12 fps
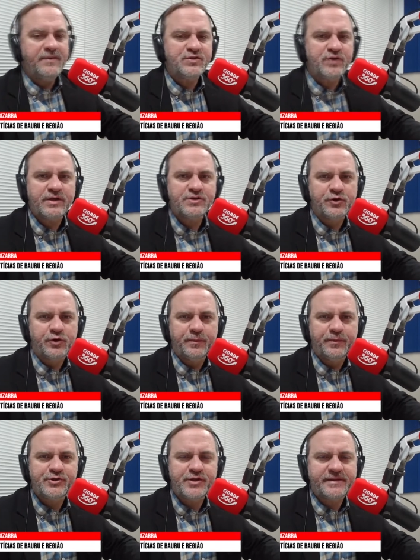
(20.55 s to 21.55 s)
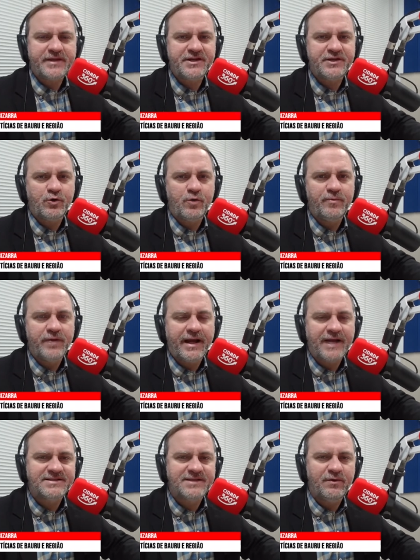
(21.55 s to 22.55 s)
Emissoras do grupo JG de
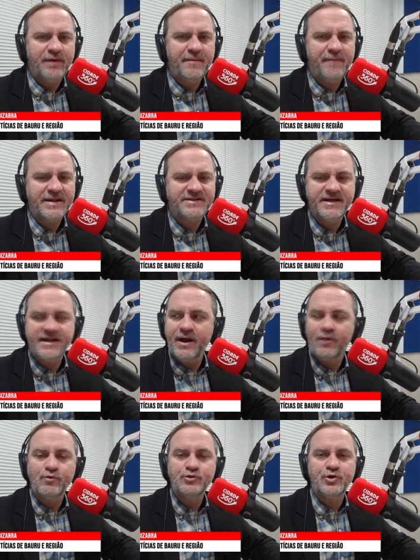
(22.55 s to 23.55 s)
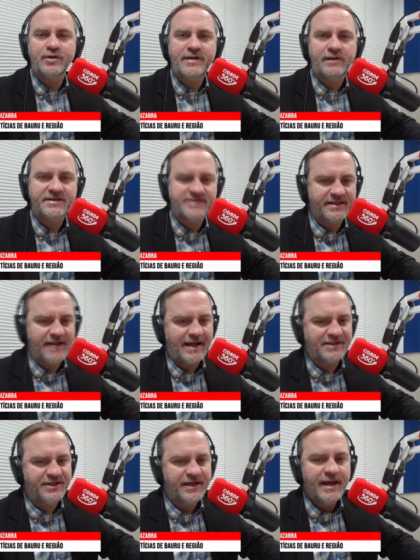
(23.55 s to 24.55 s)
Comunicação que, em parceria com o Jornal da
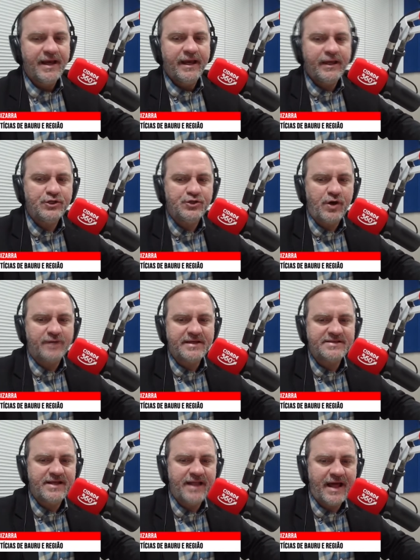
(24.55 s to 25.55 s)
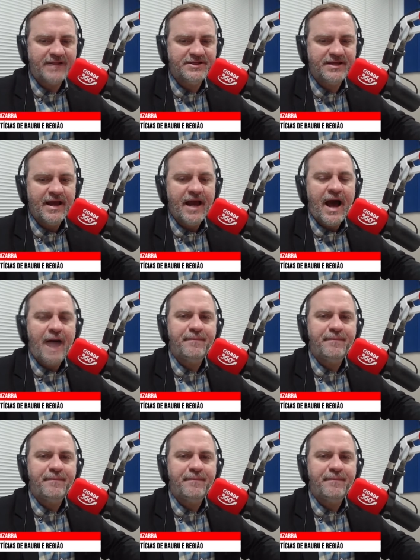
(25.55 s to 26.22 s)
Cidade e JCnet,